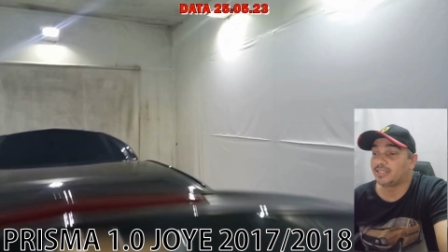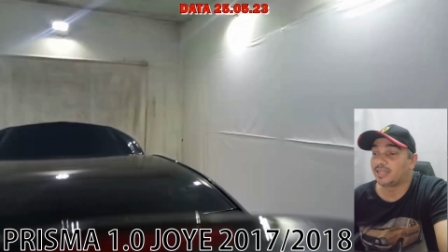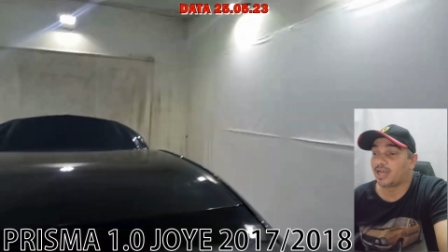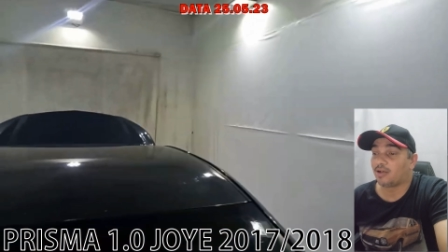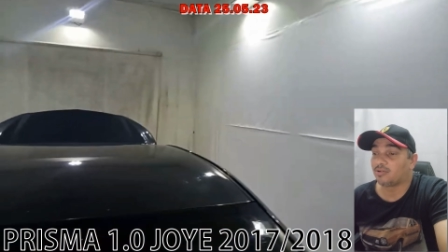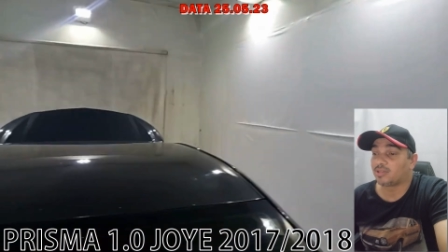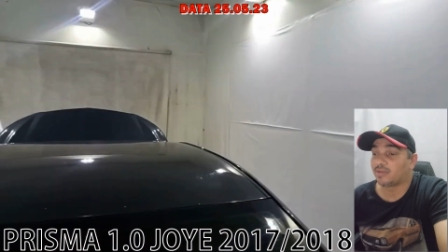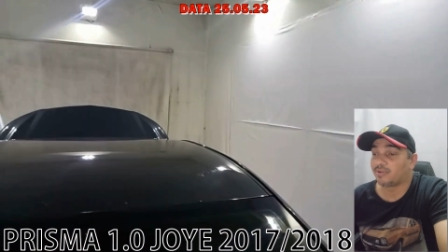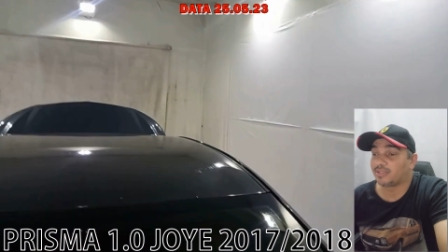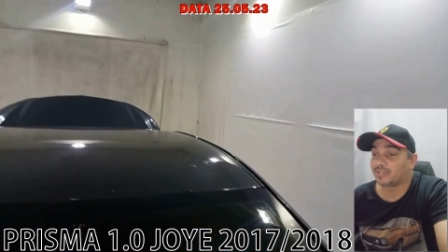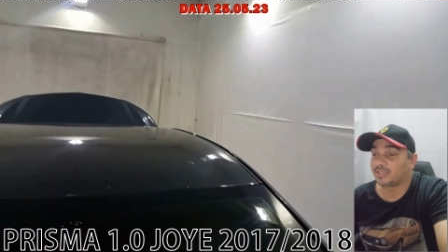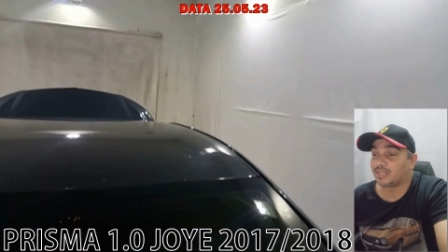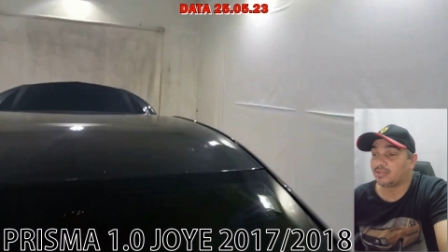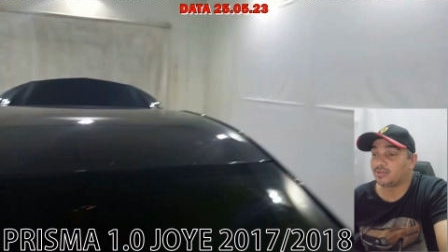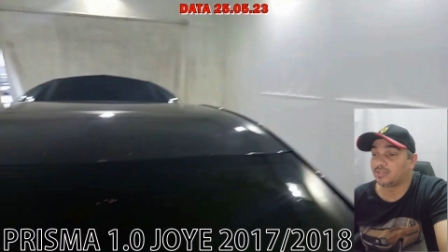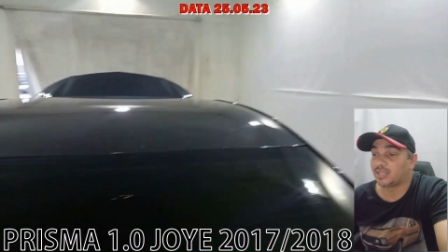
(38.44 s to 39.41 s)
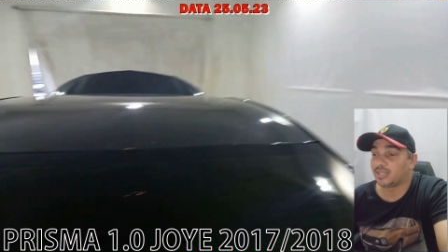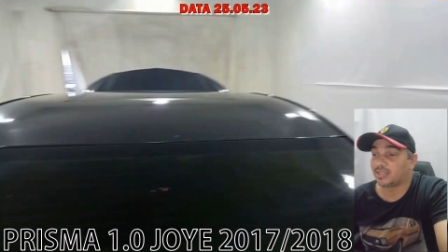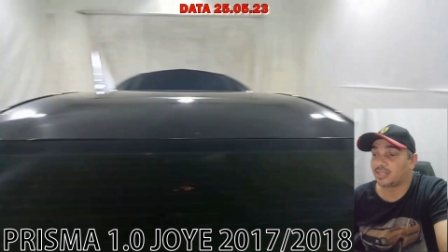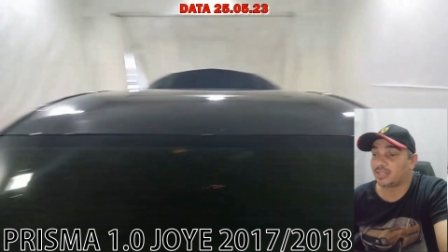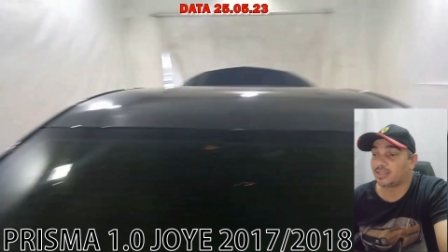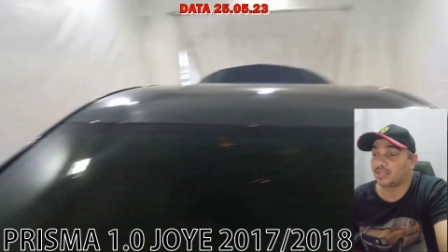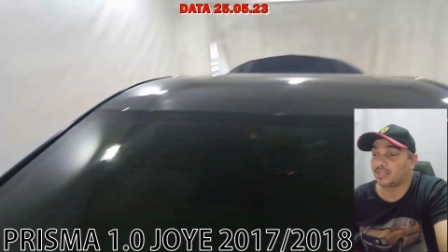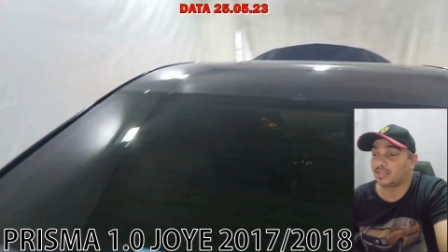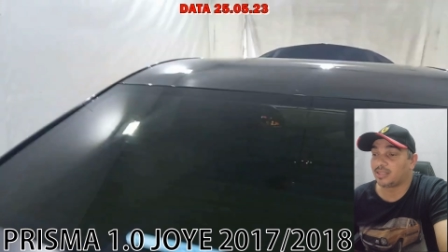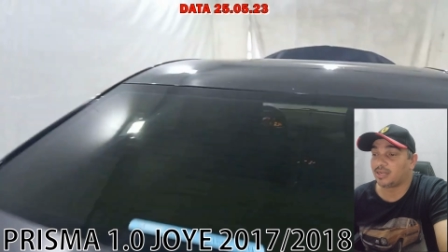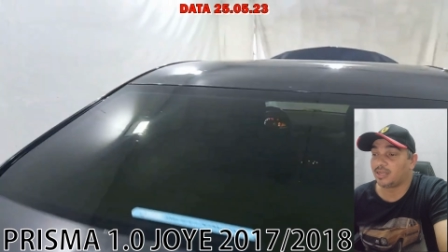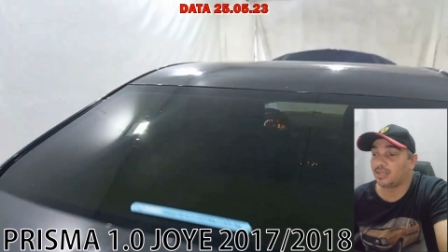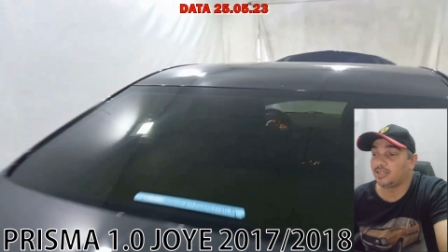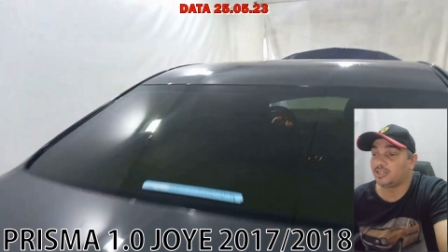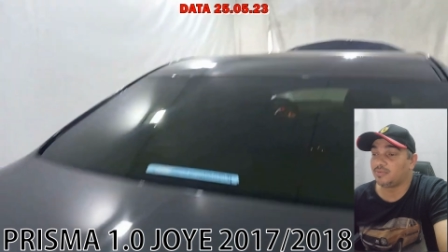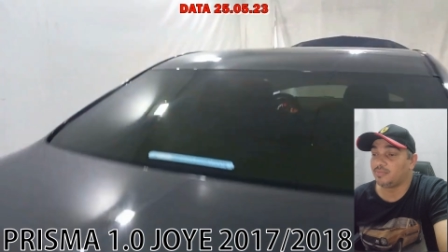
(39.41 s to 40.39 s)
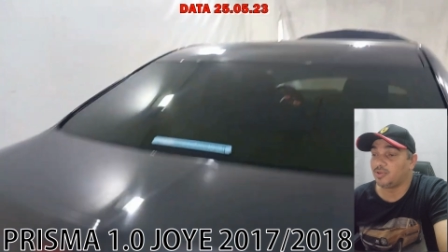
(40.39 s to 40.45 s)
carro estava
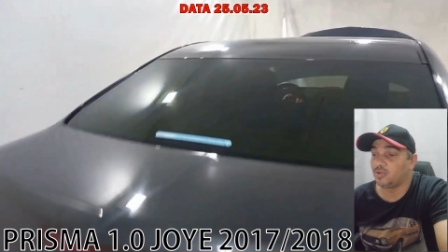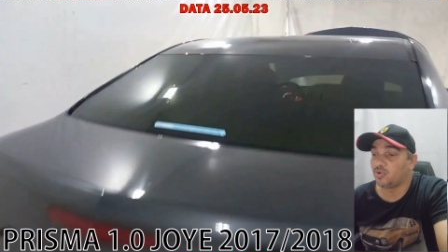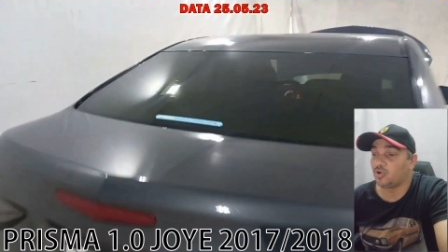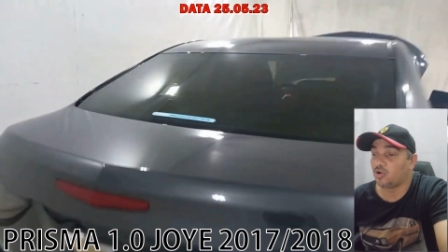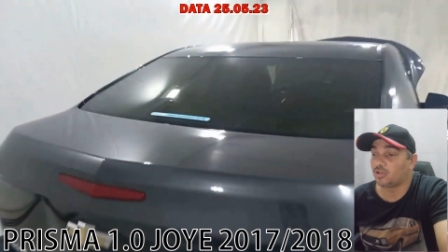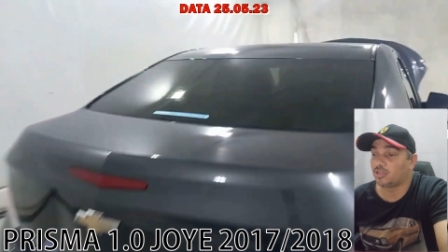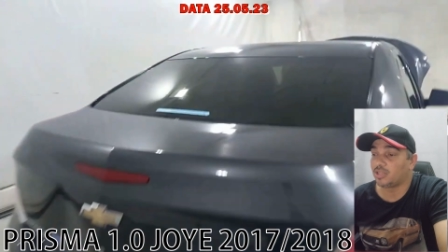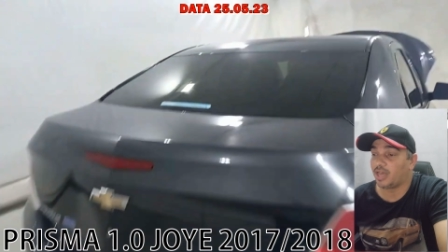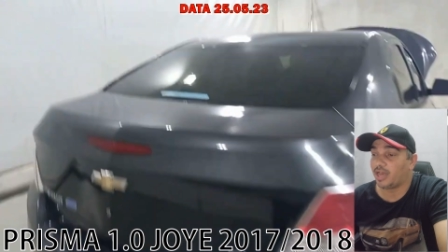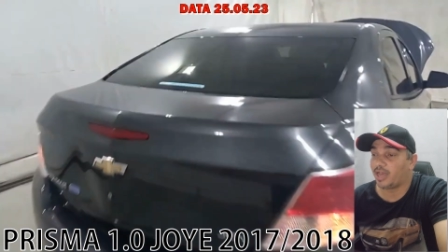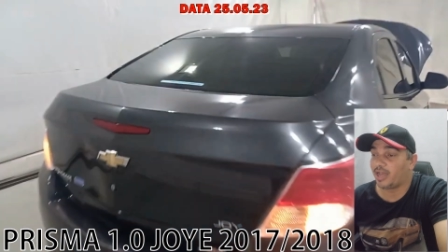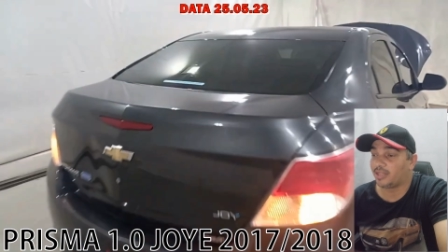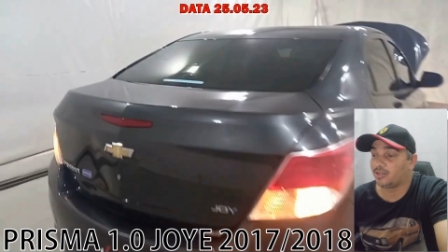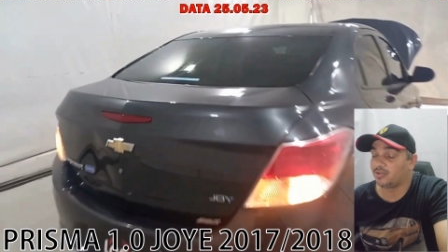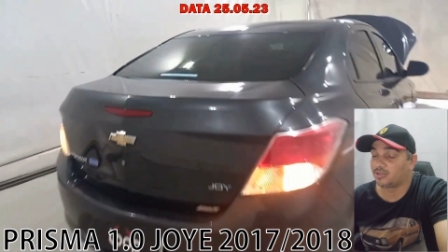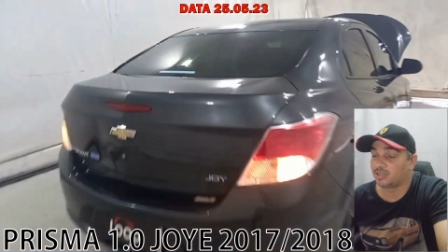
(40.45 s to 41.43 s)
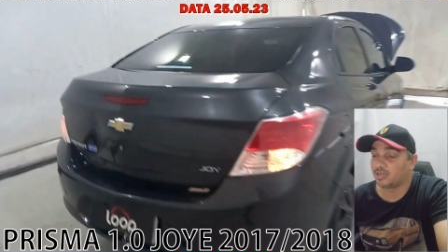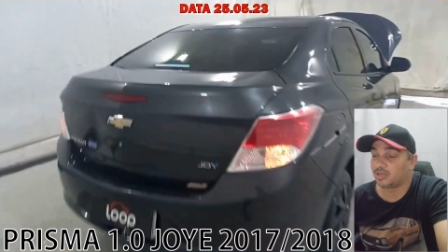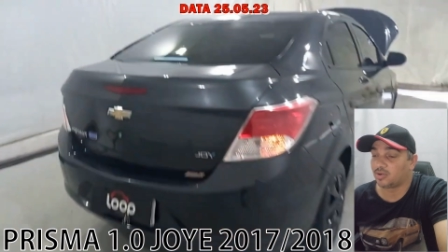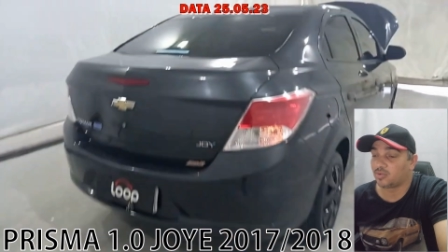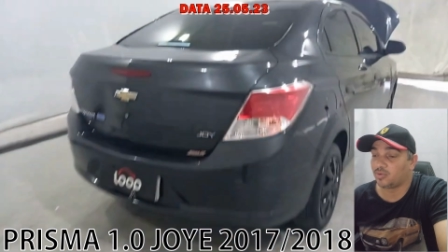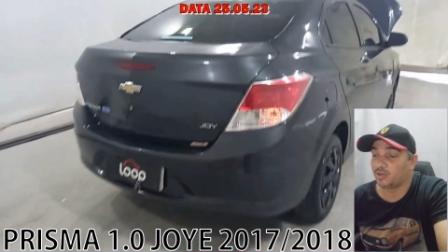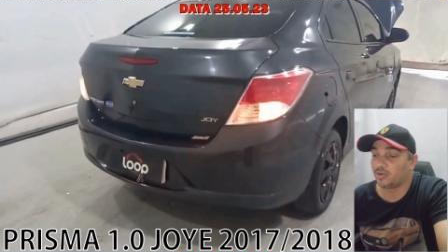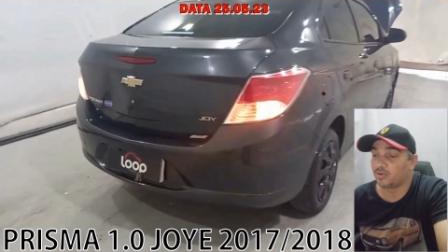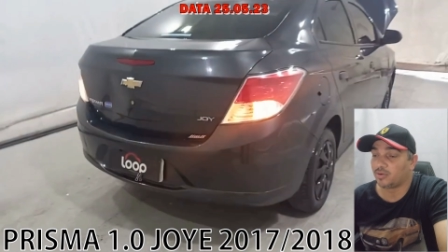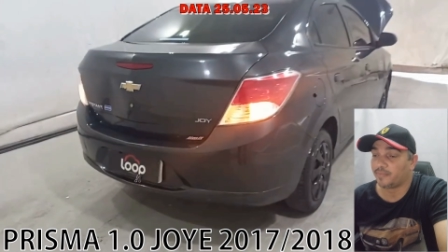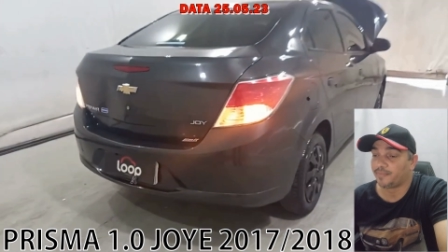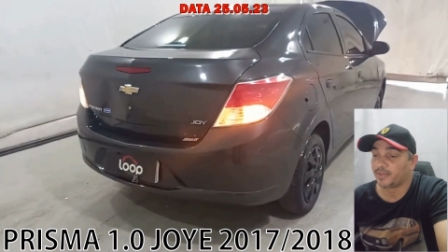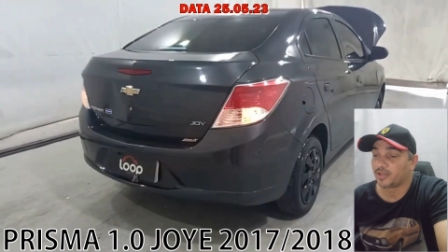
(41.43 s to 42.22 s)
173 mil rodados, tranquilo?